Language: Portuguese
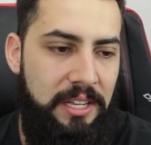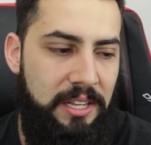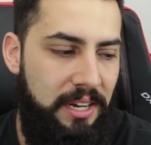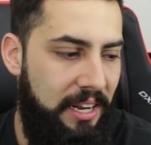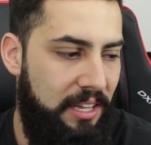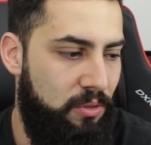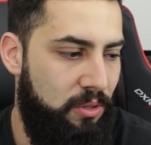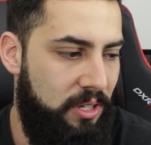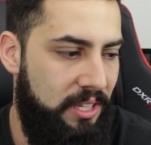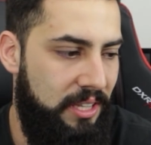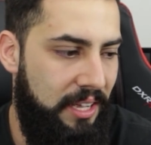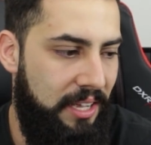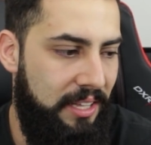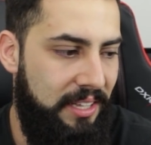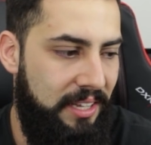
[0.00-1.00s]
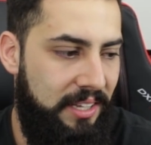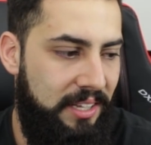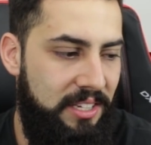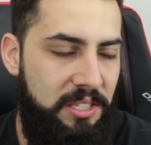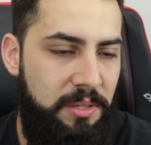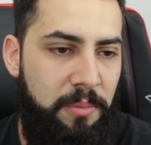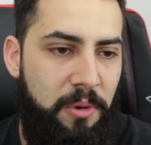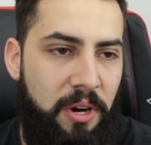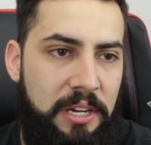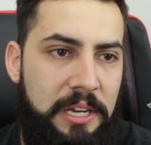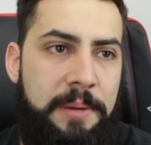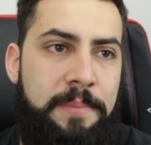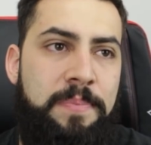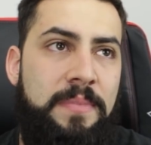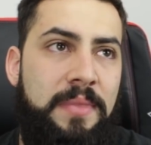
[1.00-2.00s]
né, do que da, da Chris
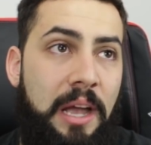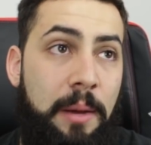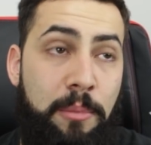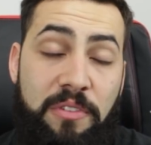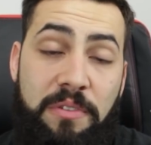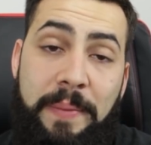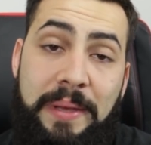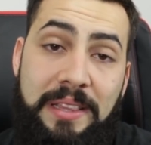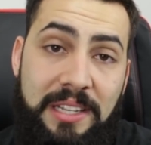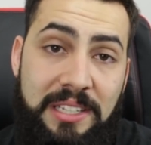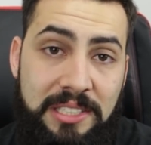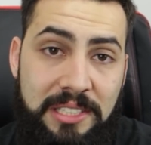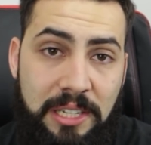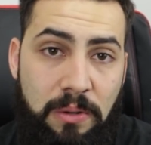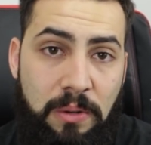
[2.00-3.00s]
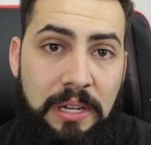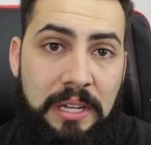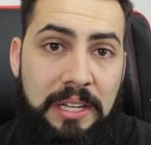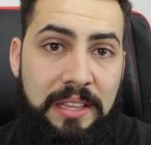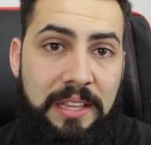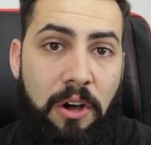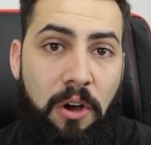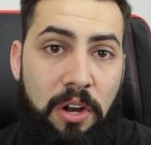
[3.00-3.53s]
Borg. A movimentação da